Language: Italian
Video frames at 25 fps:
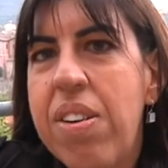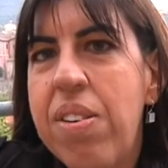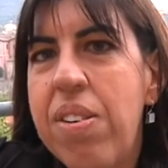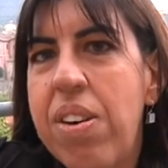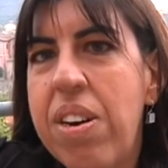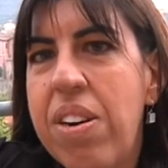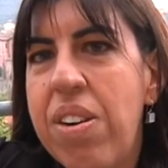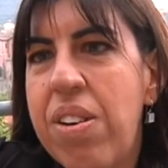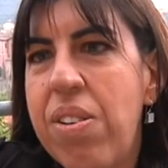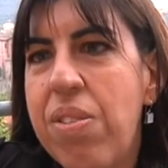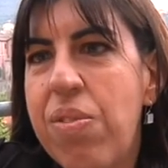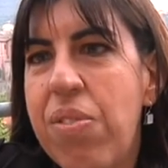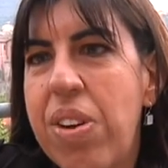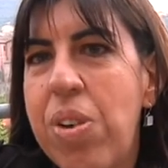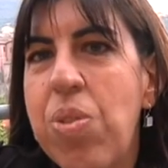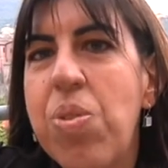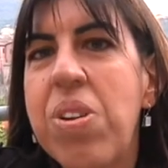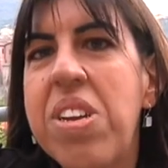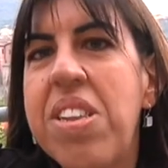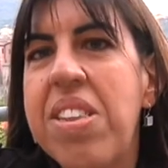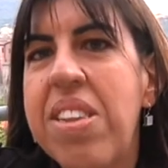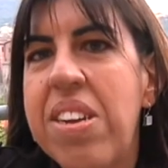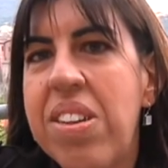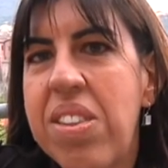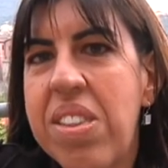eh,
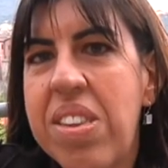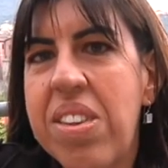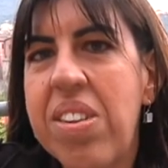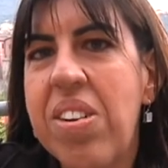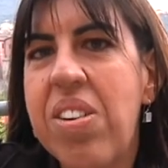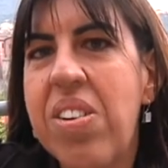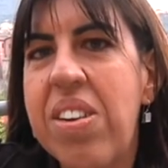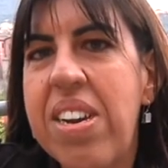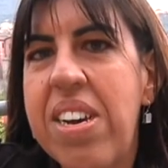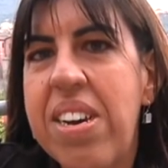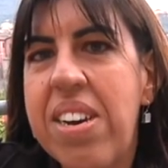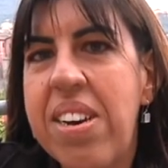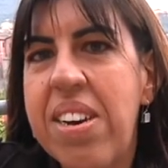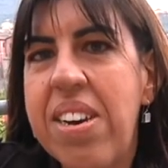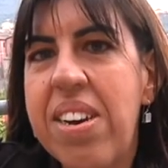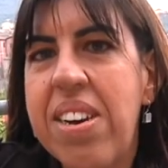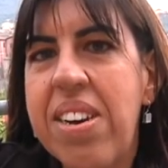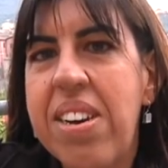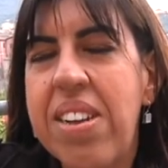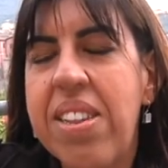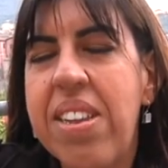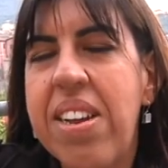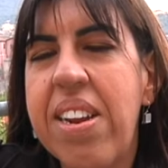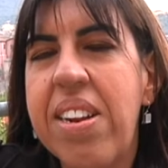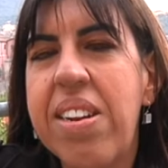valorizzazione
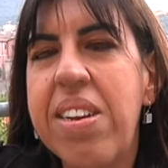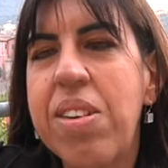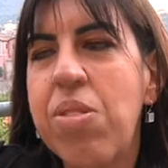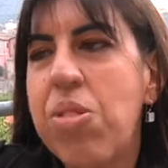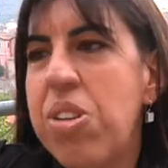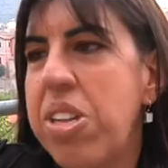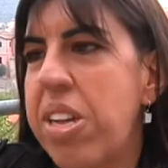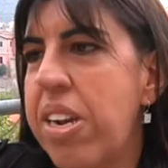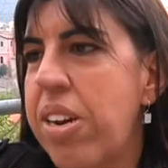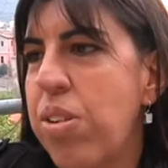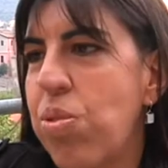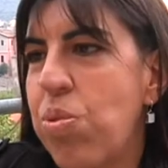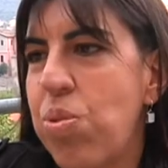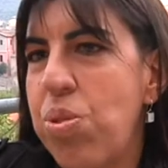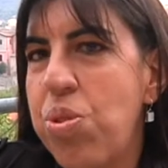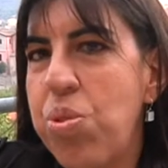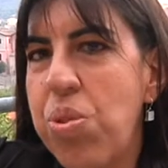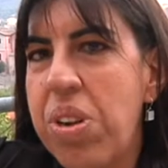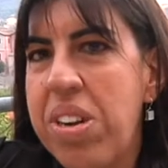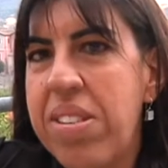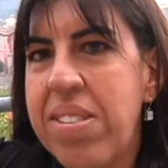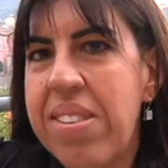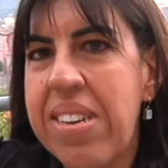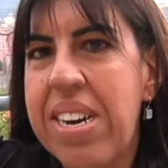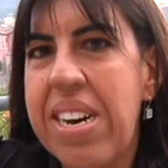eh, della lingua e della
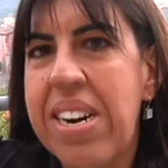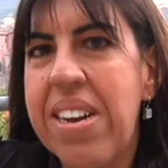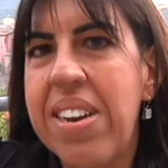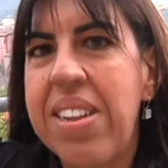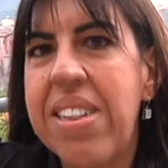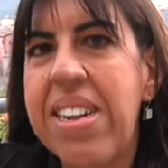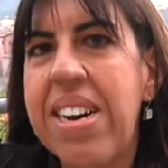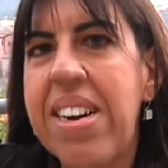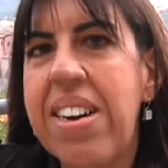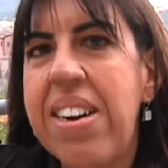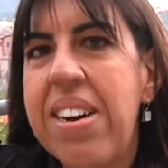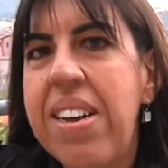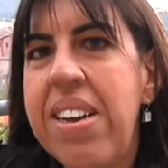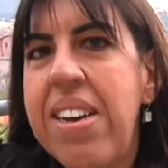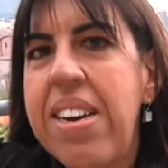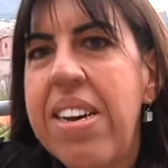cultura sarda.